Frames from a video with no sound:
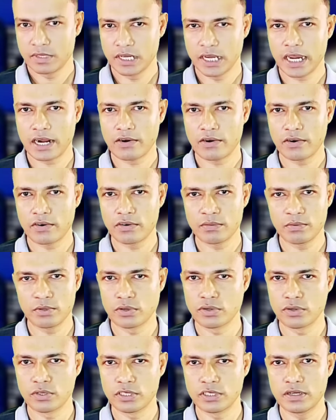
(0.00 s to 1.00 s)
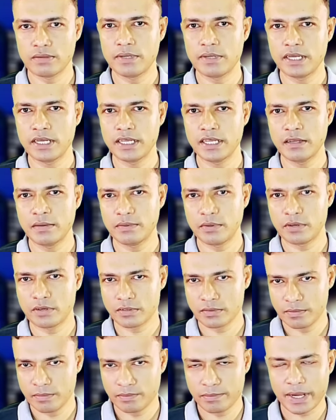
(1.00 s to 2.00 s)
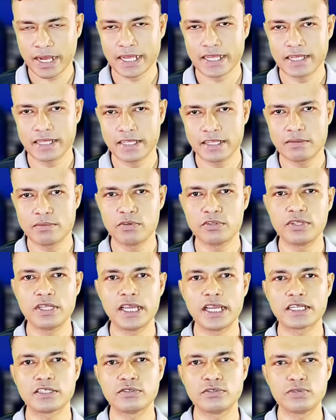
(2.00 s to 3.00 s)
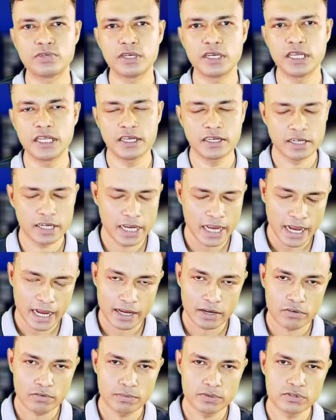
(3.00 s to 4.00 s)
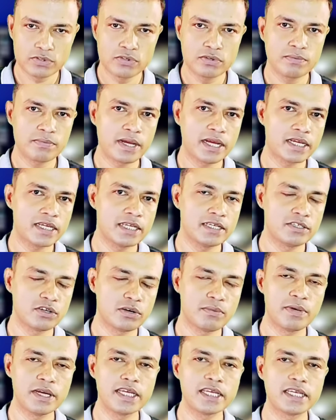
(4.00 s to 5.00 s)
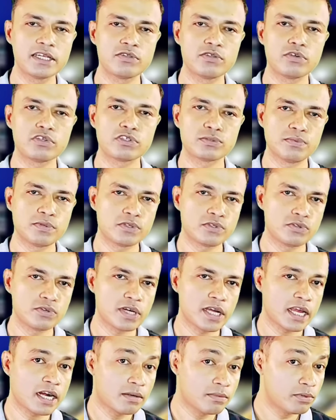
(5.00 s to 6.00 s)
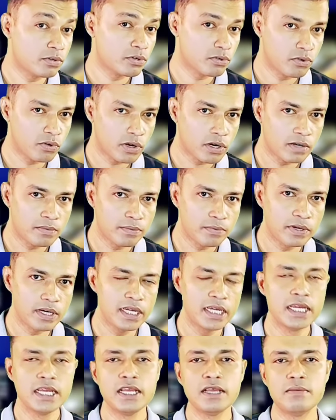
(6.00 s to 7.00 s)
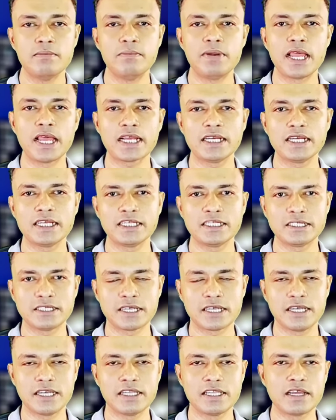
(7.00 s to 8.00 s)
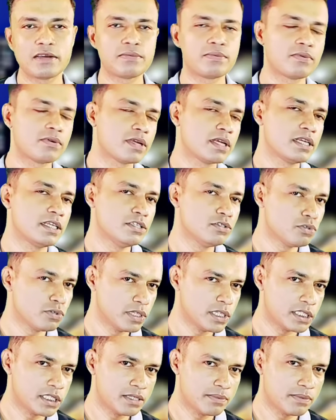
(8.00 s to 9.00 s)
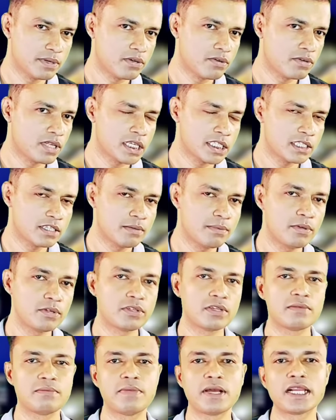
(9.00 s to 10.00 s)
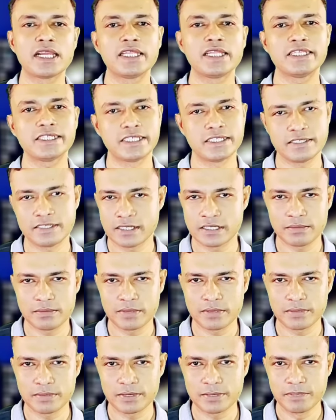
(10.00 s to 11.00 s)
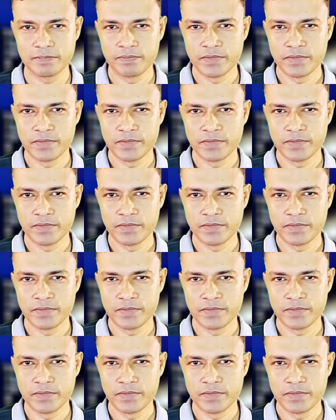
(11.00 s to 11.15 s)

কারাদণ্ড ভোগ করতে হবে এবং বাকিদের মধ্যে একজনের এগারো বছর বাকি সবাইকে দশ বছর কারাভোগ করার পরে ব্ল্যাক লিস্ট খেয়ে তারপরে নিজ দেশে ফেরত আসতে হবে অর্থাৎ বাংলাদেশে যেতে পারবে